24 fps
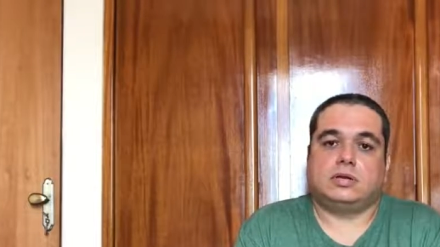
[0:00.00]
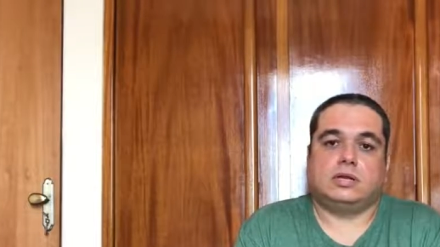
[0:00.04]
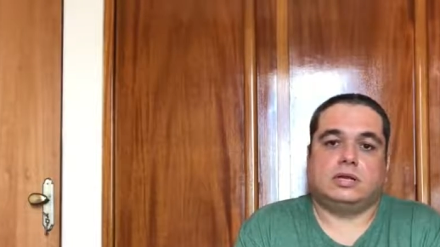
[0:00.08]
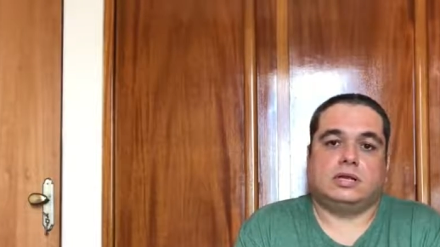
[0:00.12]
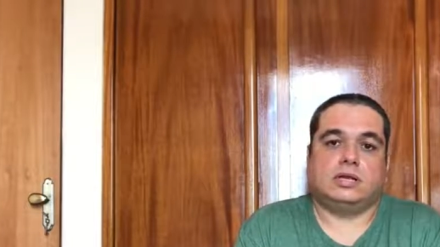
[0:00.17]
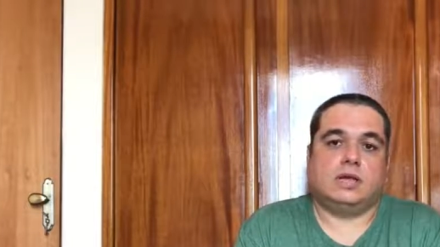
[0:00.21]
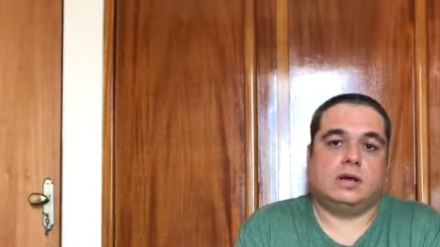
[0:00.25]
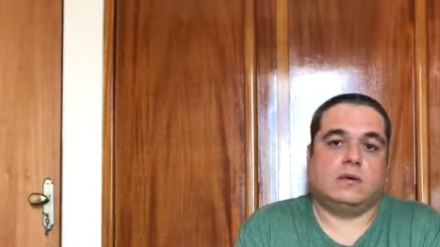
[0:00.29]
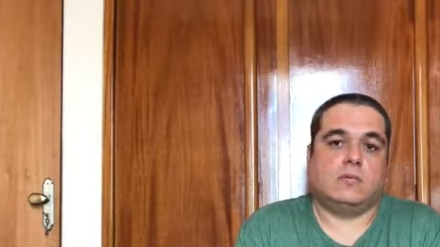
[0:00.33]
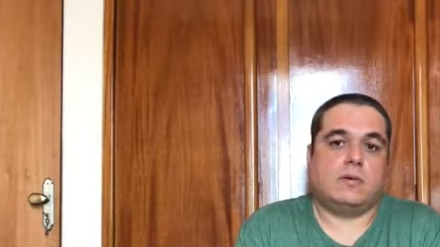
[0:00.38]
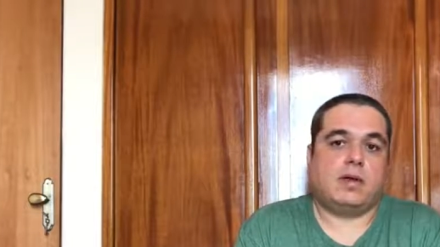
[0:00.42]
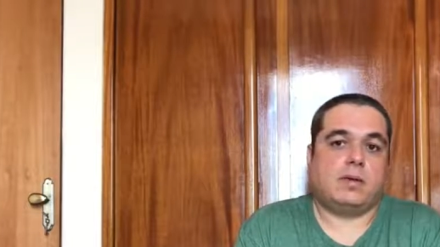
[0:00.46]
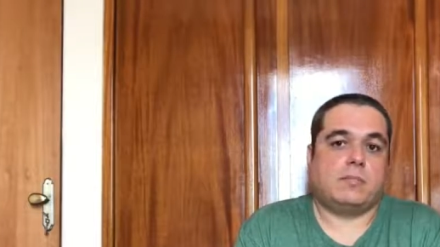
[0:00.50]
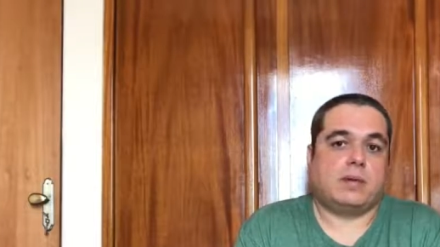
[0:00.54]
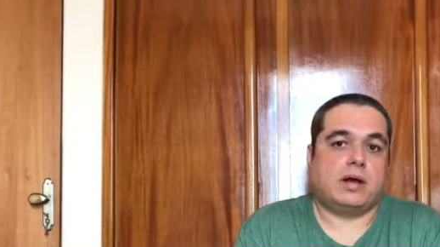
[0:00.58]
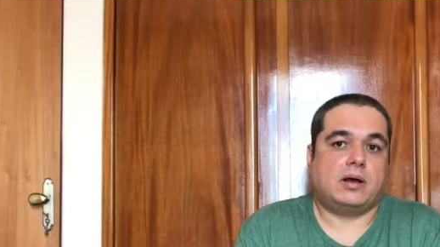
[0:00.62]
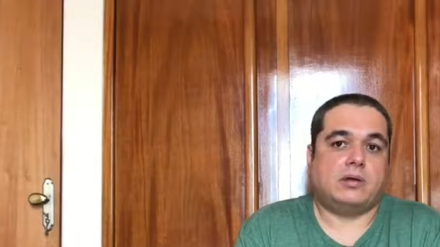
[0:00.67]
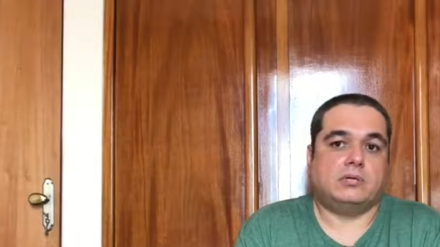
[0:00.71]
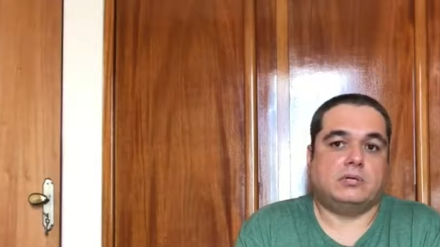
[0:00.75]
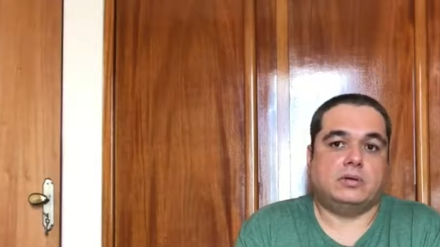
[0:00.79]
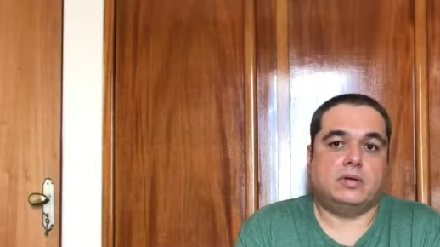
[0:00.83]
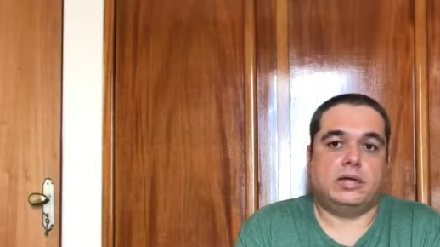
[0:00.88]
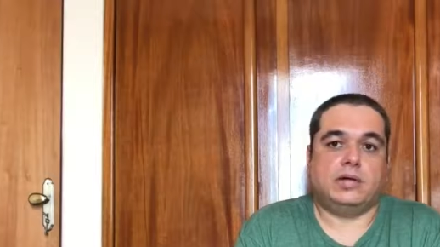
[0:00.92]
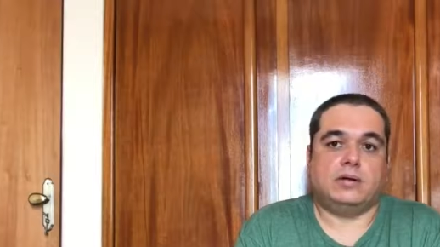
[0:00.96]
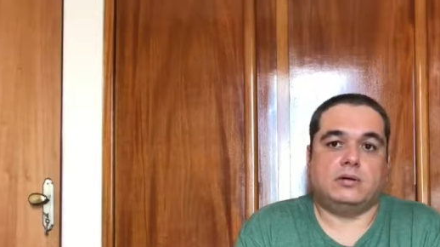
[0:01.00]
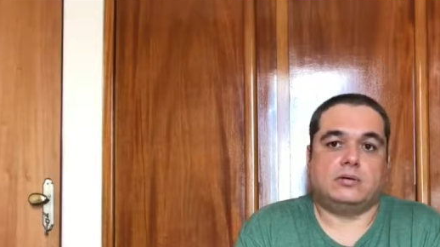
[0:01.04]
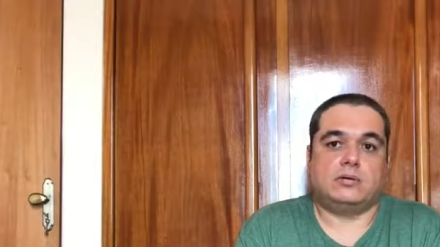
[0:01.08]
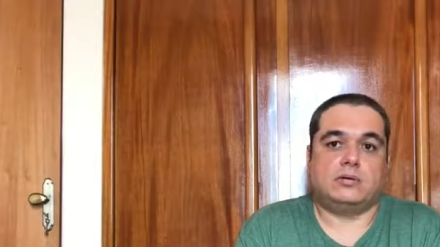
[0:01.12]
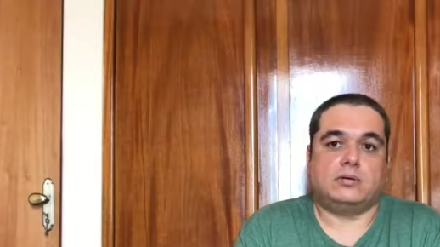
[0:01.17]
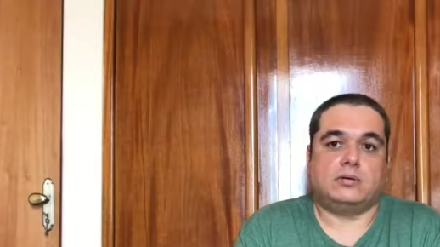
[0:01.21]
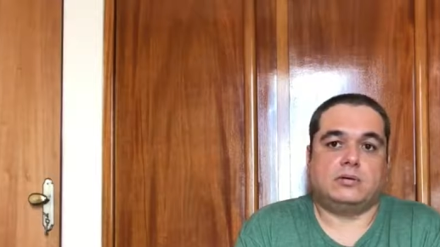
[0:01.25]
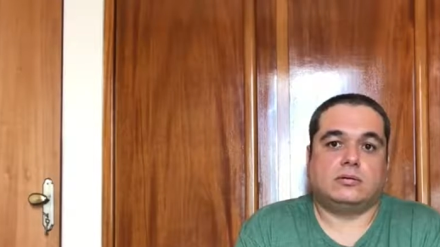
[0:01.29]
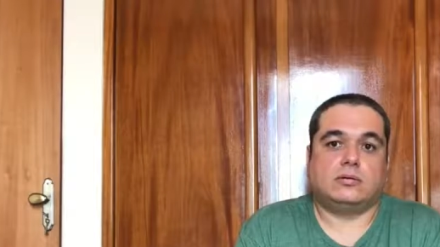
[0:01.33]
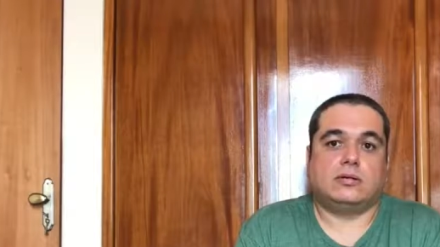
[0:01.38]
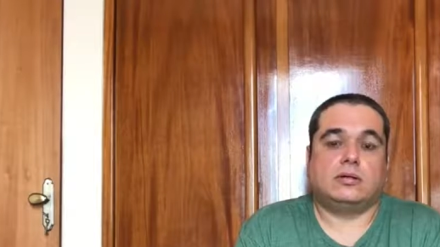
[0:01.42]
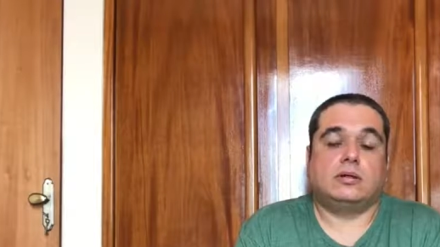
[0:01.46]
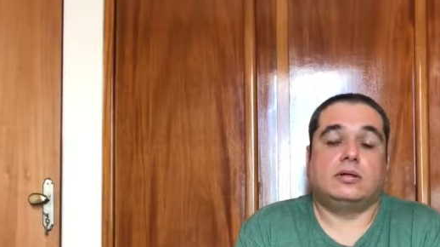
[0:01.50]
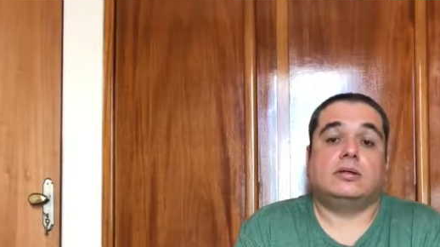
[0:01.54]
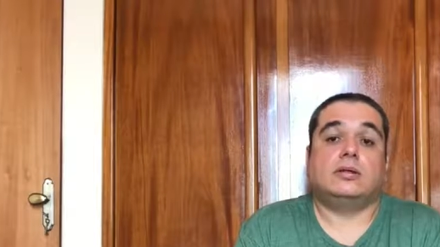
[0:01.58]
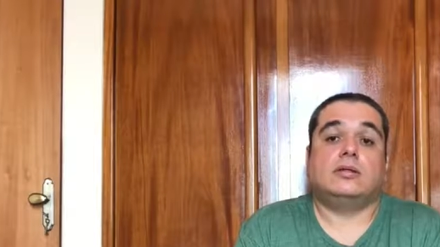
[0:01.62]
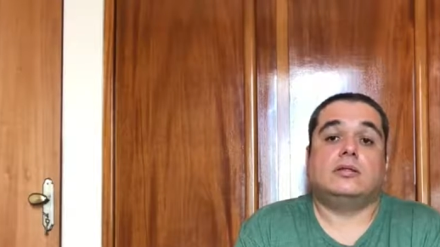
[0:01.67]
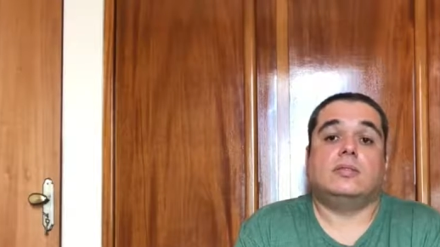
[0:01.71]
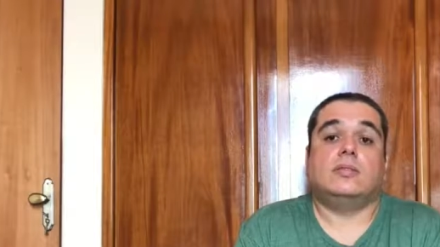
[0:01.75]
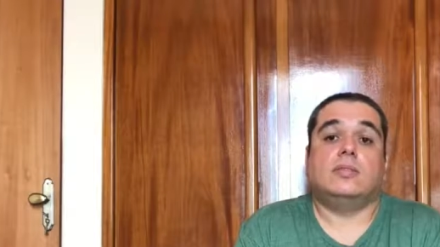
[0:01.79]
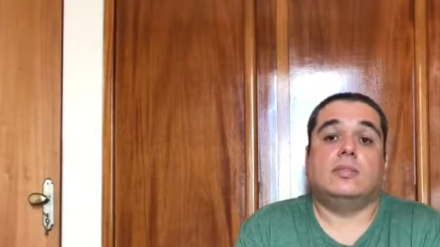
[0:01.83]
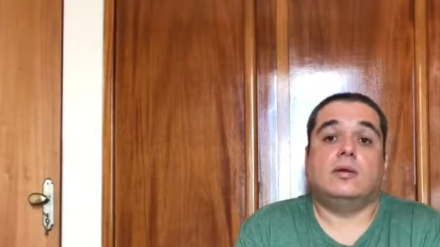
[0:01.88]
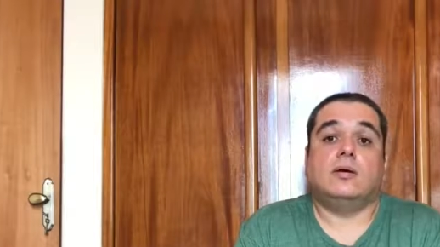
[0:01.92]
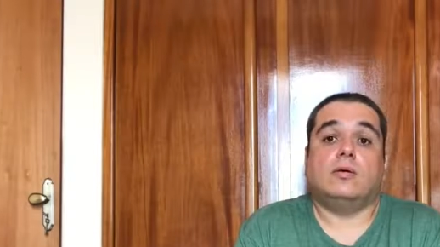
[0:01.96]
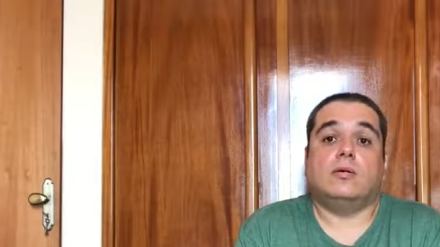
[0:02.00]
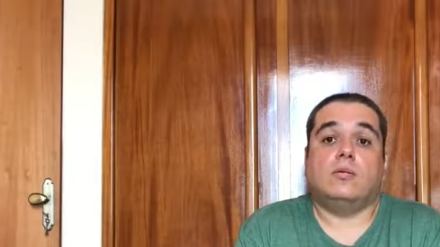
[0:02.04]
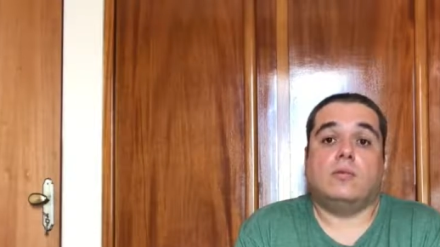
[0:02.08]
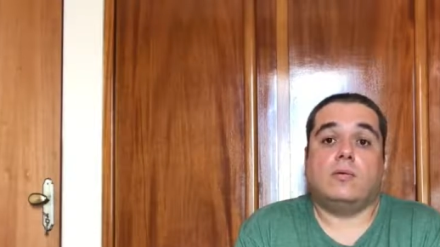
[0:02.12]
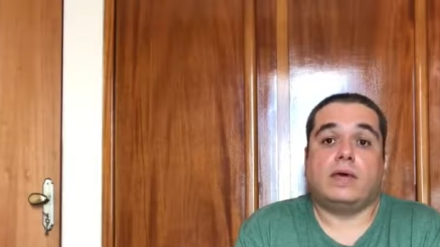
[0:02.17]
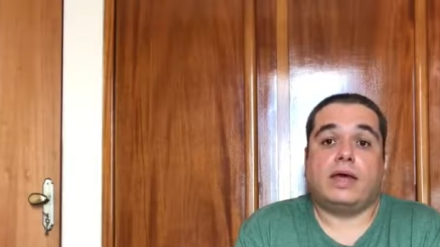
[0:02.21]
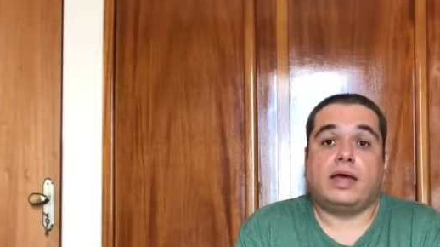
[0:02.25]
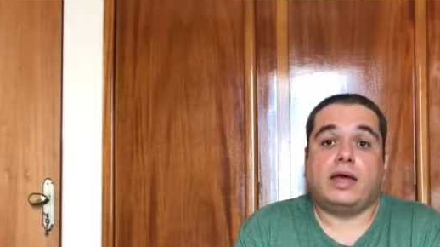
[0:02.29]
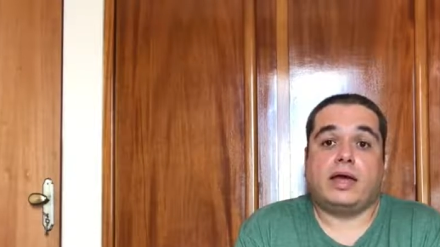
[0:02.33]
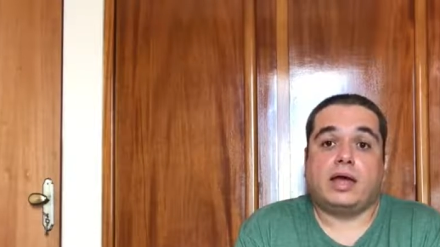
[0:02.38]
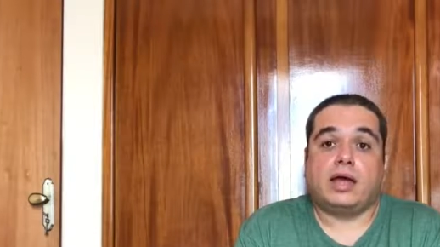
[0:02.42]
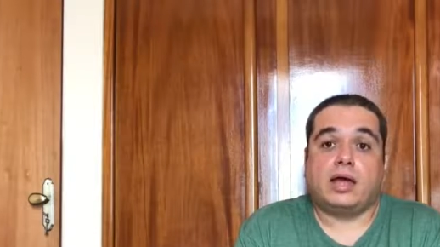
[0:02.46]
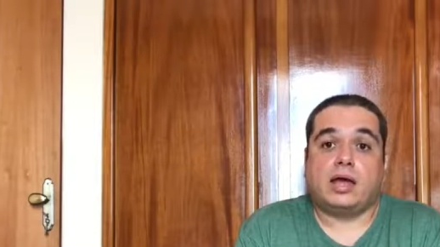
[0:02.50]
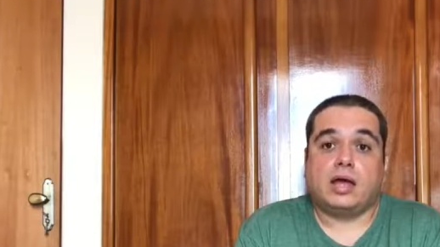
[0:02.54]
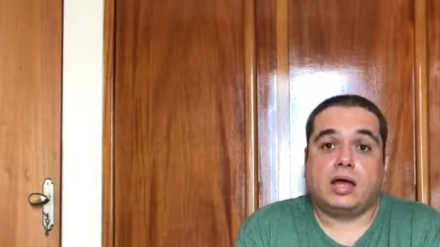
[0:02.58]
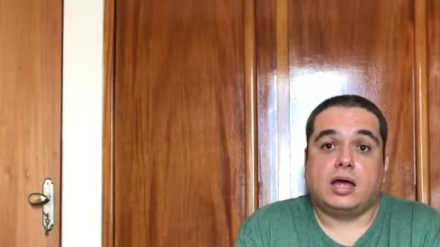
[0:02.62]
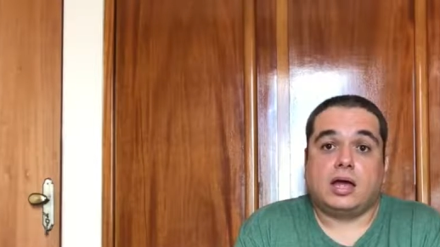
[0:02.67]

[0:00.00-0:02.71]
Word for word: não é mago negro, não é